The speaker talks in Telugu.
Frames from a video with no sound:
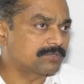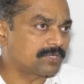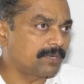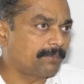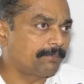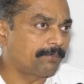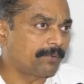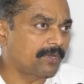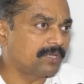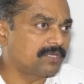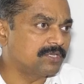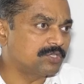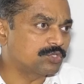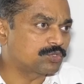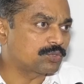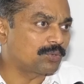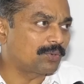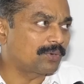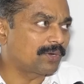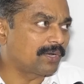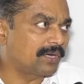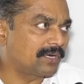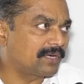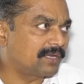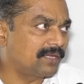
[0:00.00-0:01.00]

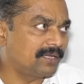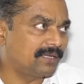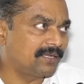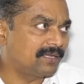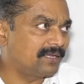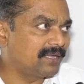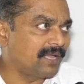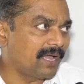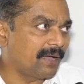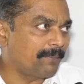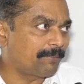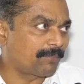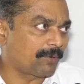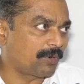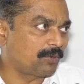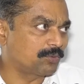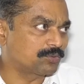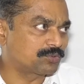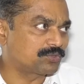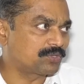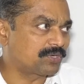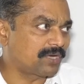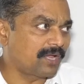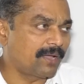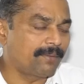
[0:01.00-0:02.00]
సంపాదించుకోవడానికి గ్యాప్
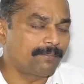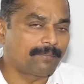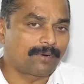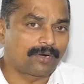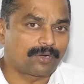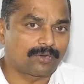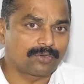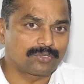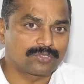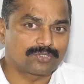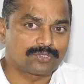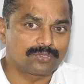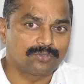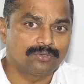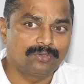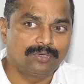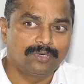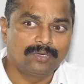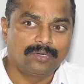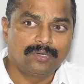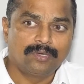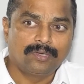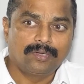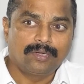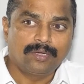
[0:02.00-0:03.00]
రావచ్చు టైం పట్టవచ్చు
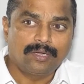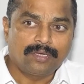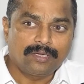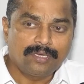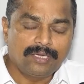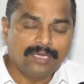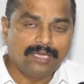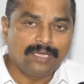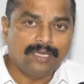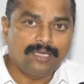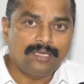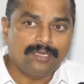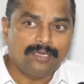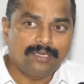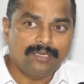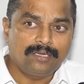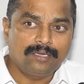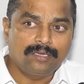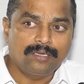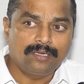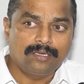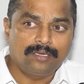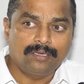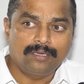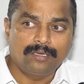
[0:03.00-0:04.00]
ఈ
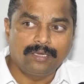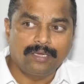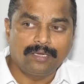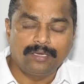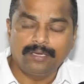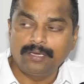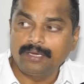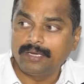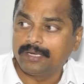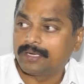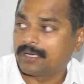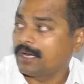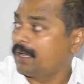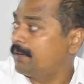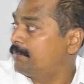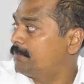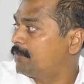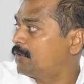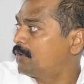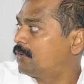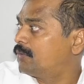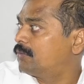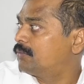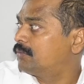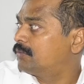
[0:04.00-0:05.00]
ఈ ఈ
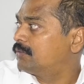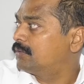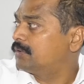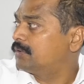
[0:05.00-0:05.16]
టైంలో